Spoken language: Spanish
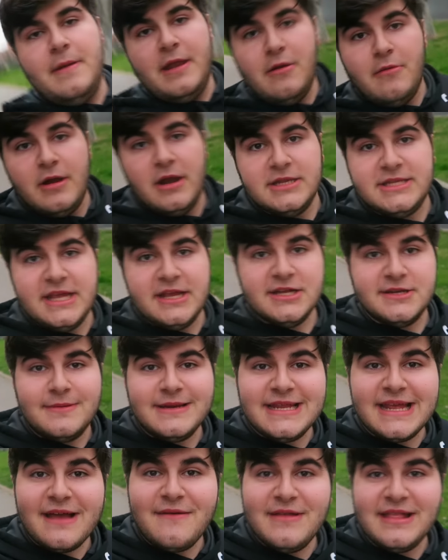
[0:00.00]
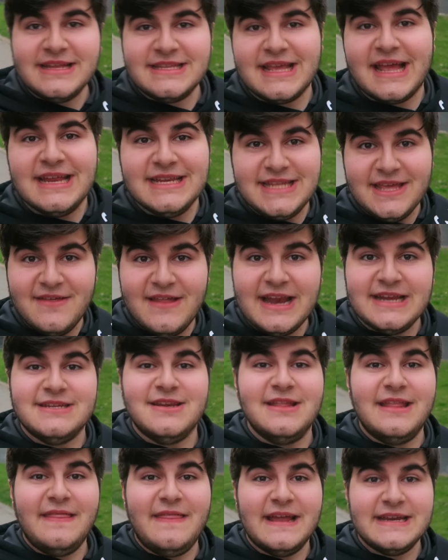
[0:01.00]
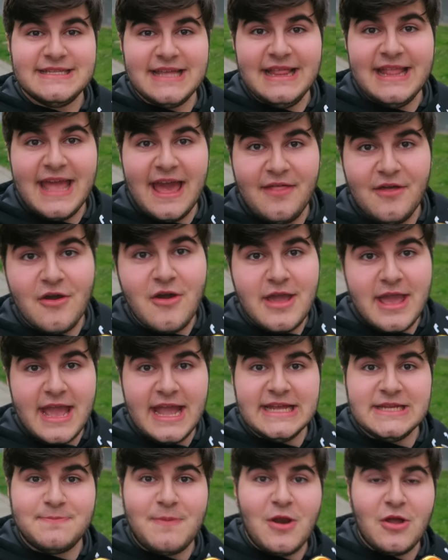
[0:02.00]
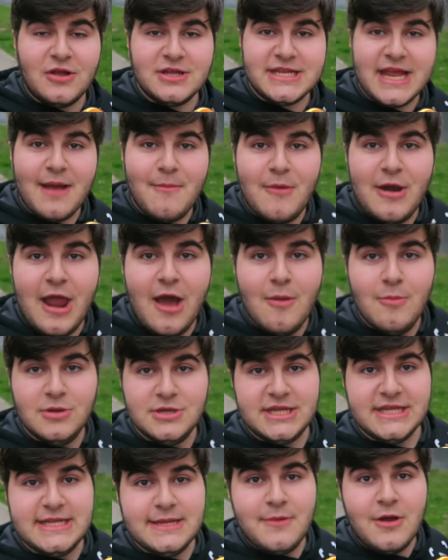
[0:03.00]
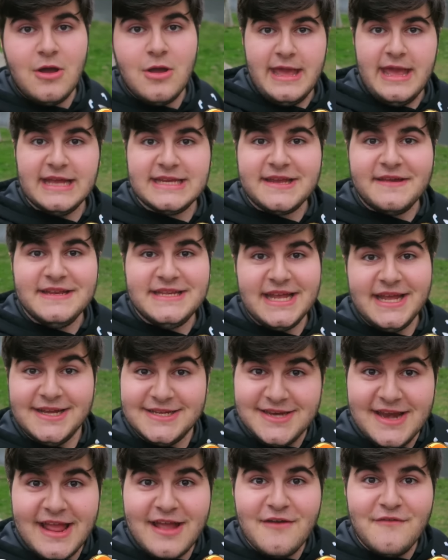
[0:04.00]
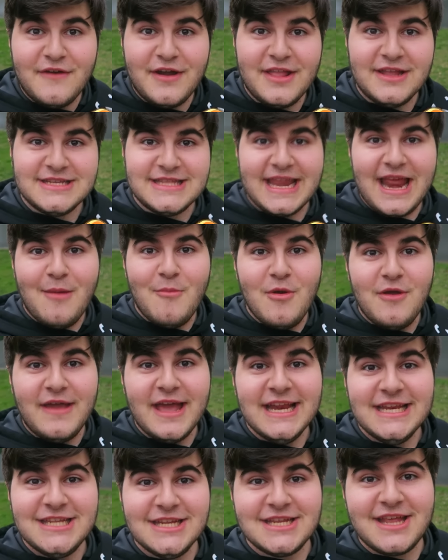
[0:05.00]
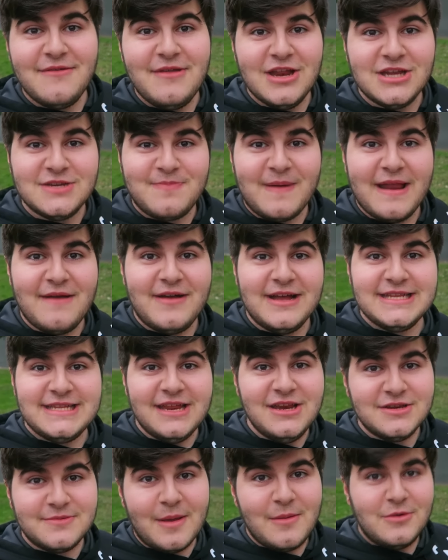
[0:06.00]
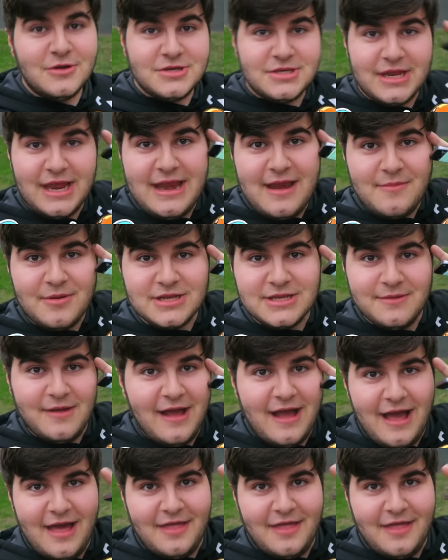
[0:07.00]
Pero bueno chicos, básicamente estas han sido las noticias del día de hoy, espero que os hayan molado muchísimo y ya sabéis chicos, un like favorito estaría muy bien, suscribiros para más y nos vemos en la próxima.